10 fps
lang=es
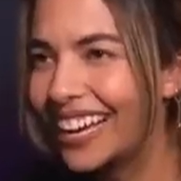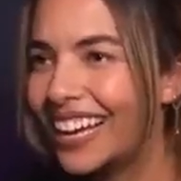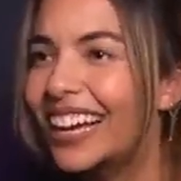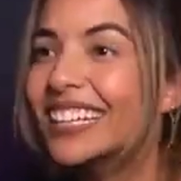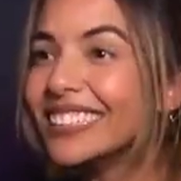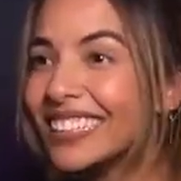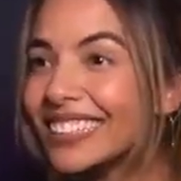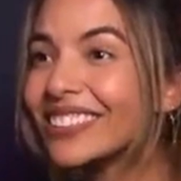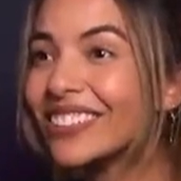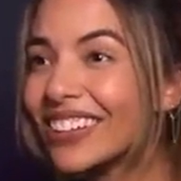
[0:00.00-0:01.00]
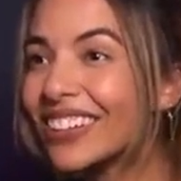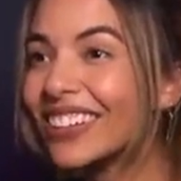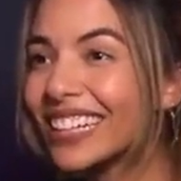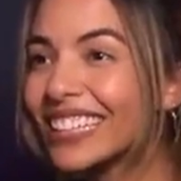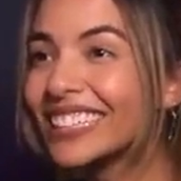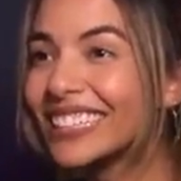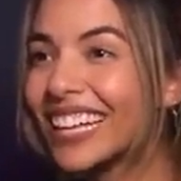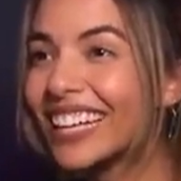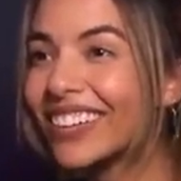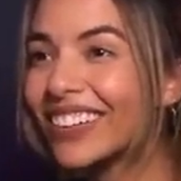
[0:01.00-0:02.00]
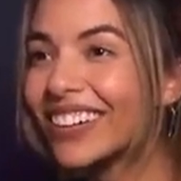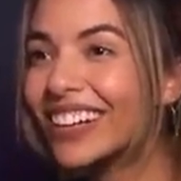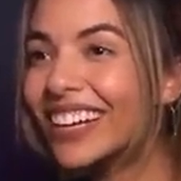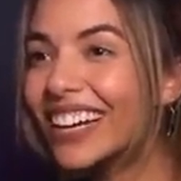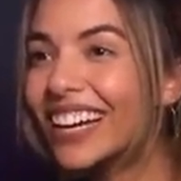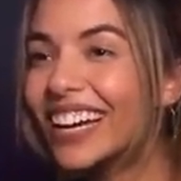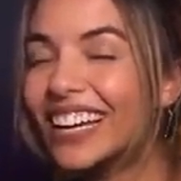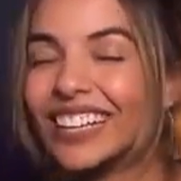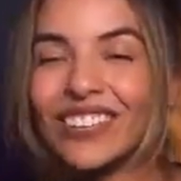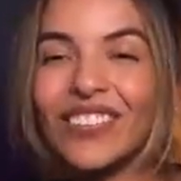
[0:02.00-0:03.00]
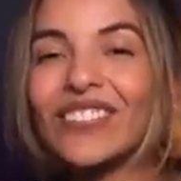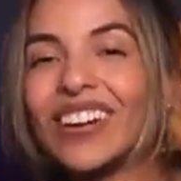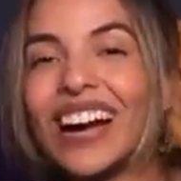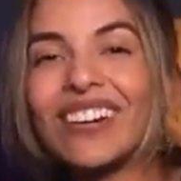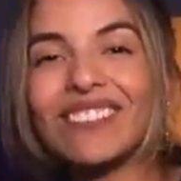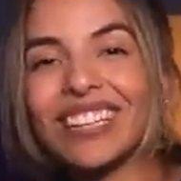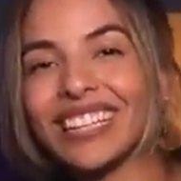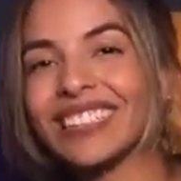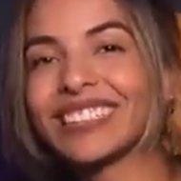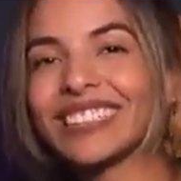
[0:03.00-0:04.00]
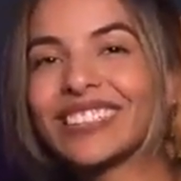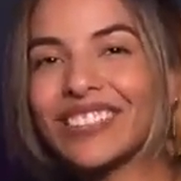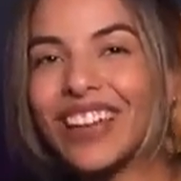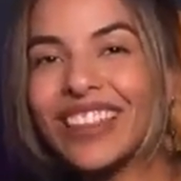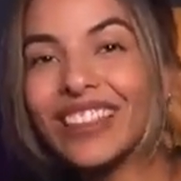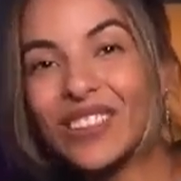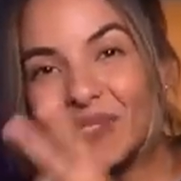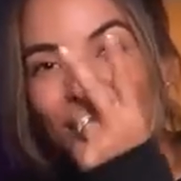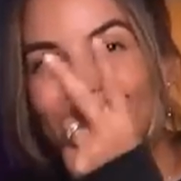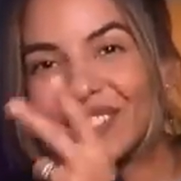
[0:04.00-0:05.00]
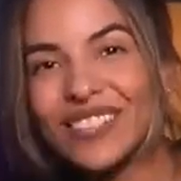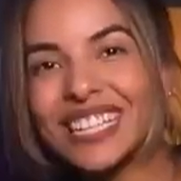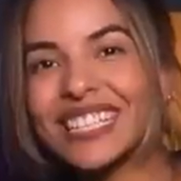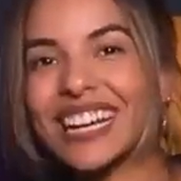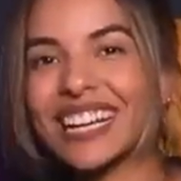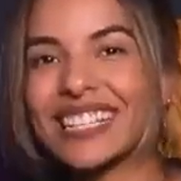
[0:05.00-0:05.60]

Sí estuvo con Cristiano. no mames, estoy a dos personas de